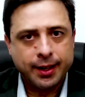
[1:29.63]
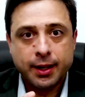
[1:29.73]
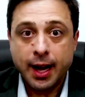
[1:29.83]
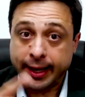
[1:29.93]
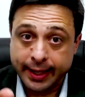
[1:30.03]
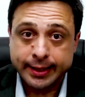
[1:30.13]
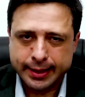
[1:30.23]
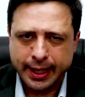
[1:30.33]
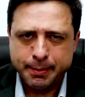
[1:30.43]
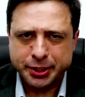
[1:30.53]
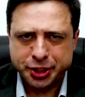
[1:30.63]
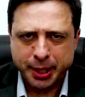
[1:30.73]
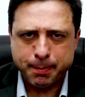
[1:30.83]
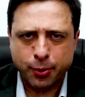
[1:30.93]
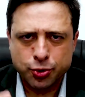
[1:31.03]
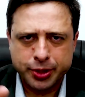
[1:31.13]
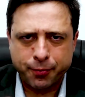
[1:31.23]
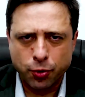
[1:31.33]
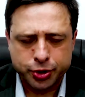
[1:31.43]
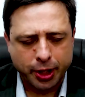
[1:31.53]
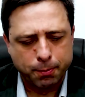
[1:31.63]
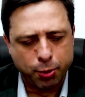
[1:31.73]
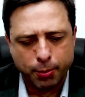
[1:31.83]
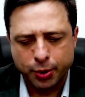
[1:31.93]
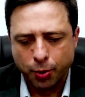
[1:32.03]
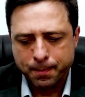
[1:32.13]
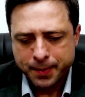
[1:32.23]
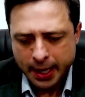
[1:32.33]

aqueles crimes típicos de funcionário público: